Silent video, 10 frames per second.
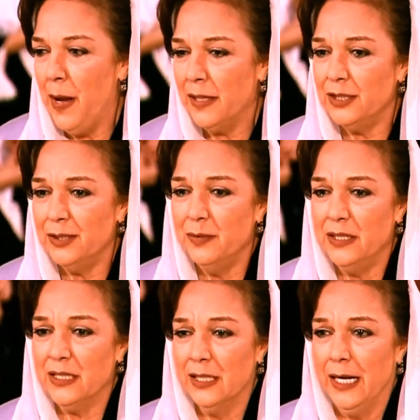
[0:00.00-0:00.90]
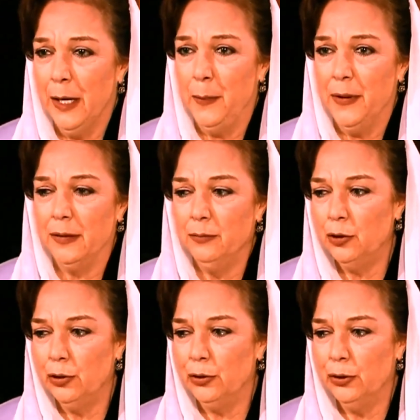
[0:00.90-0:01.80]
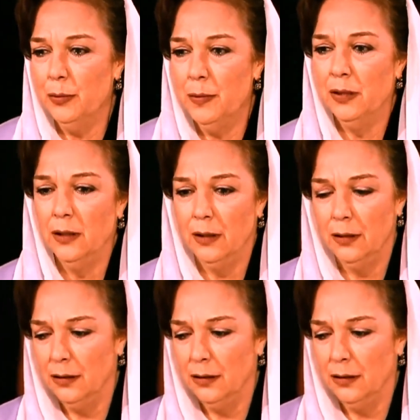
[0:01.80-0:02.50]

Ben şimdi sana yaparım çocuğu.